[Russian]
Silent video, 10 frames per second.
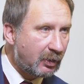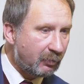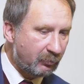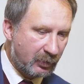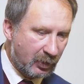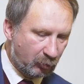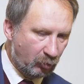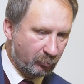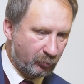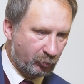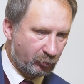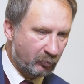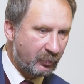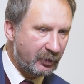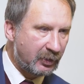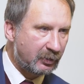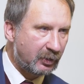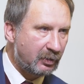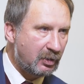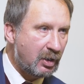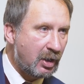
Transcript: нам о том, что монета,